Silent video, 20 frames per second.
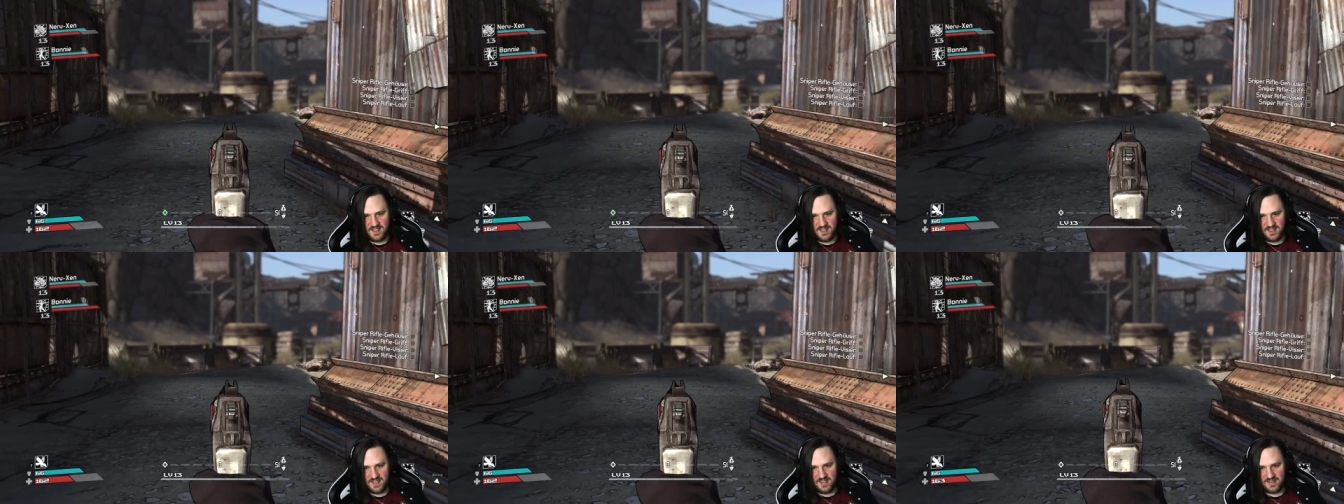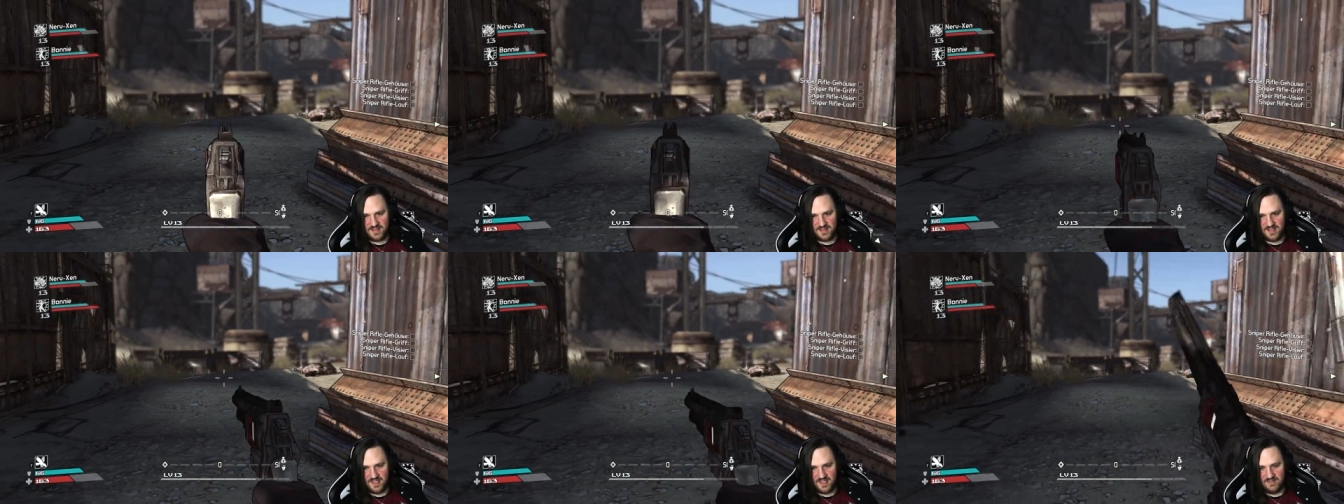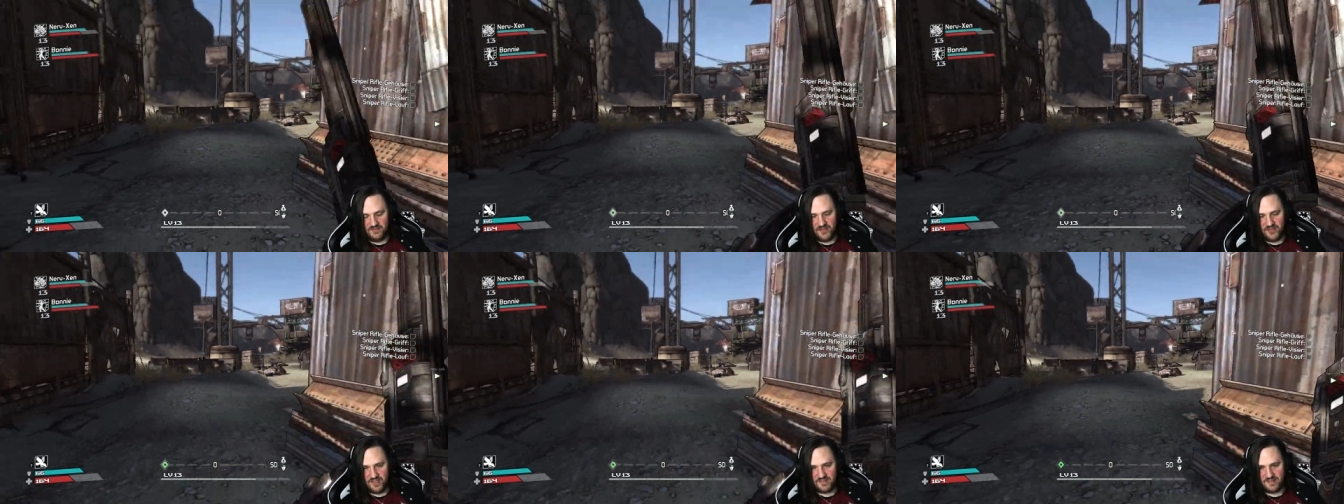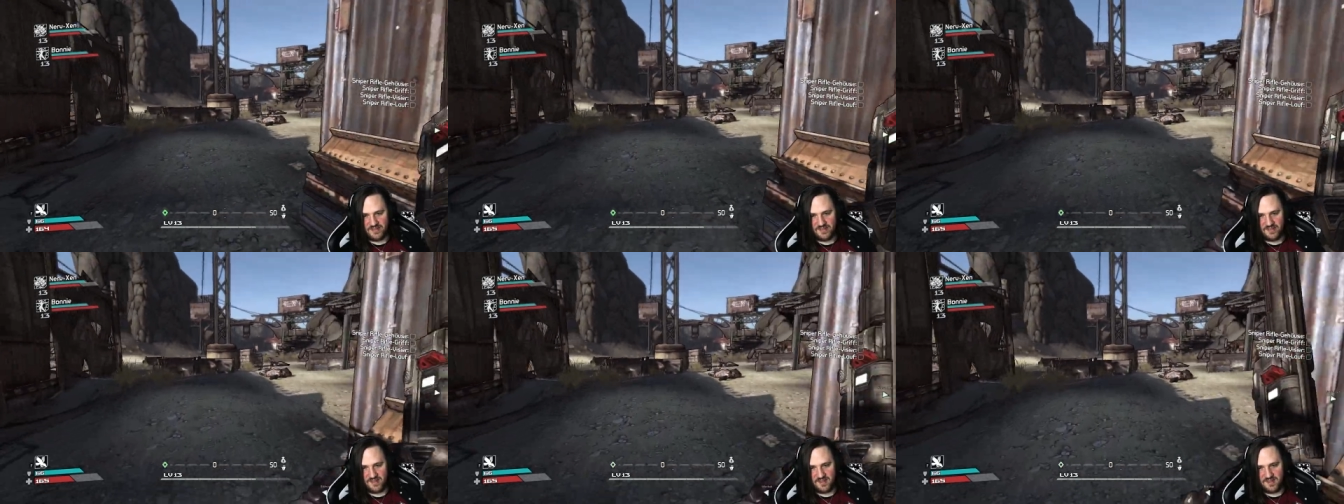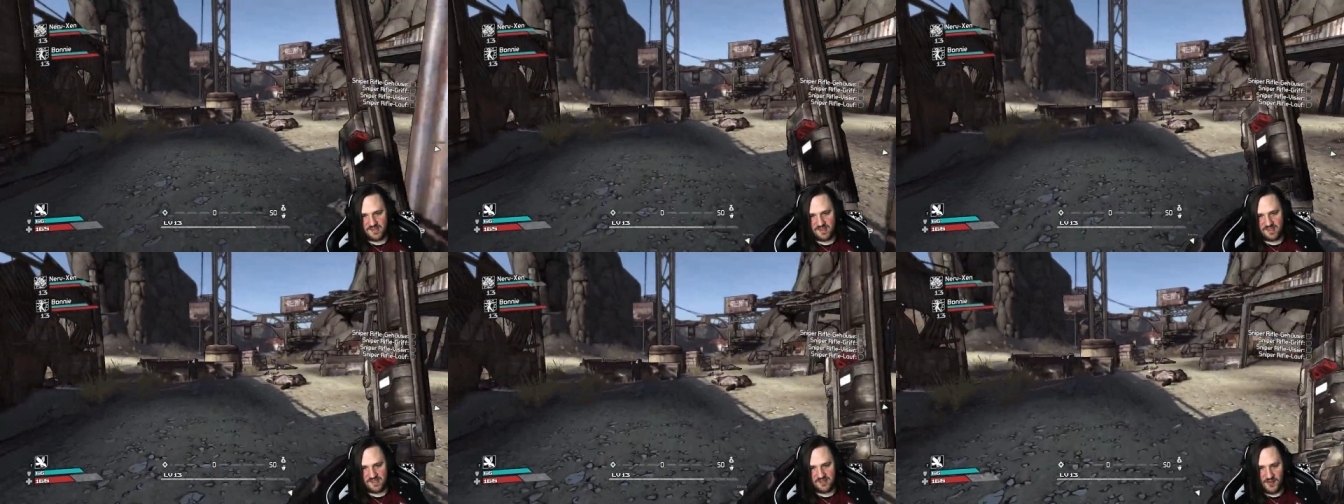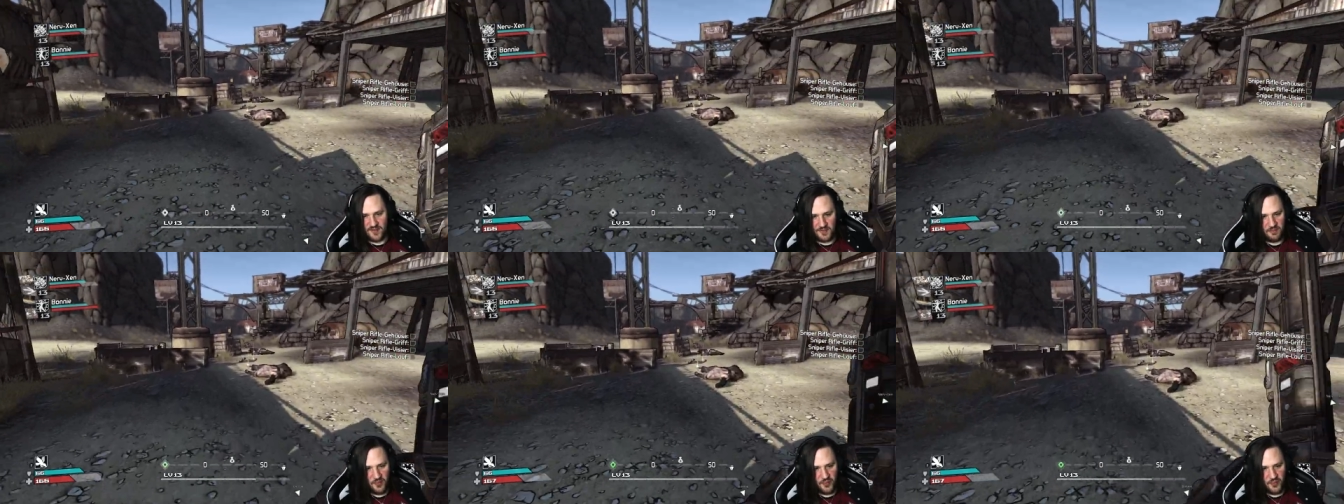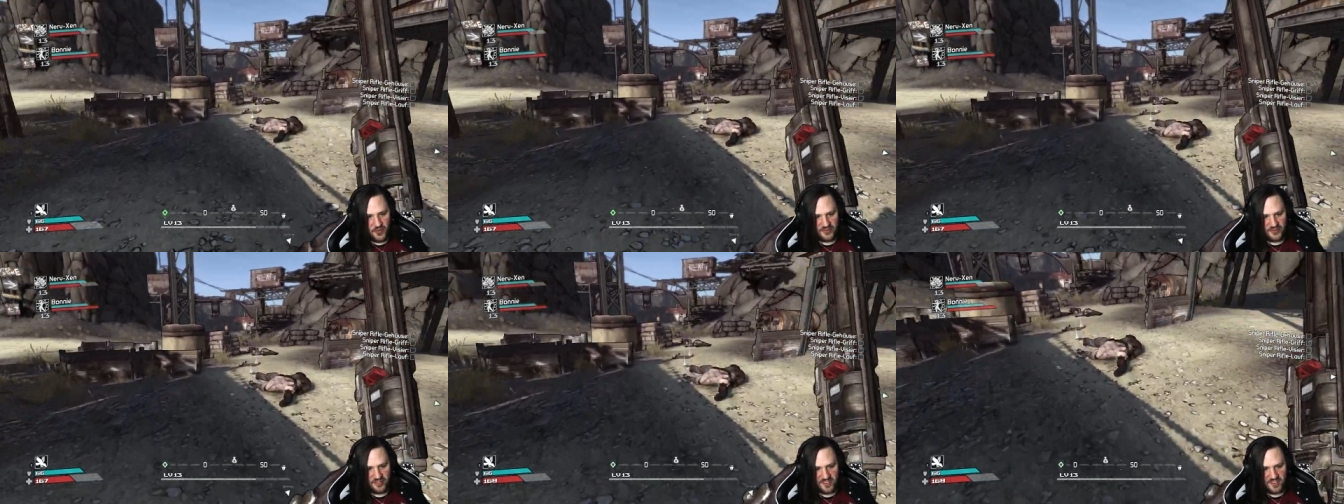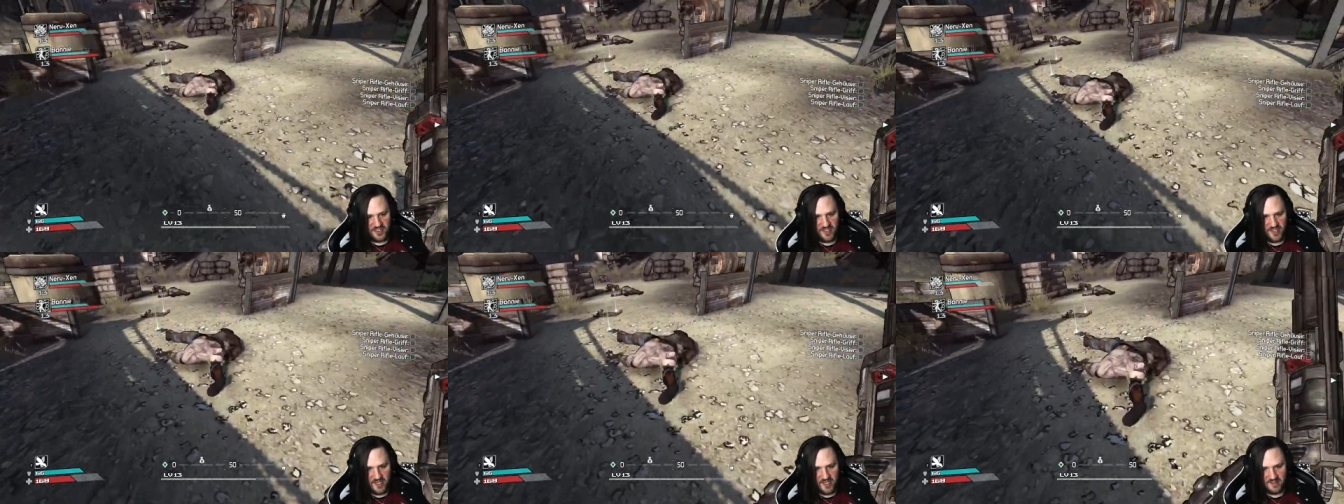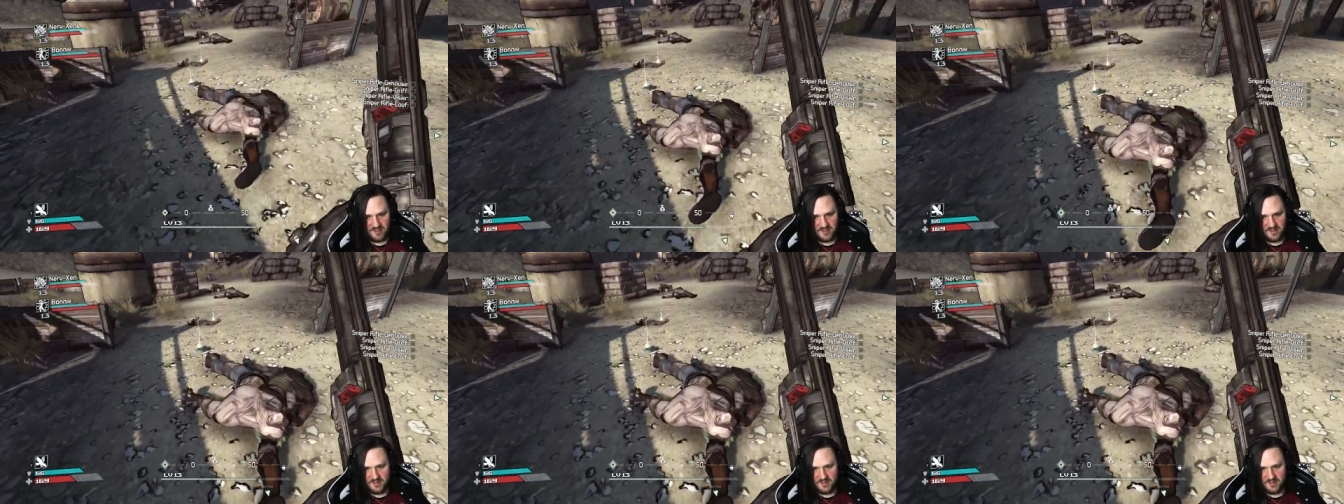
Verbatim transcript: das Ding wird... Das ist Sonnenbosskiller.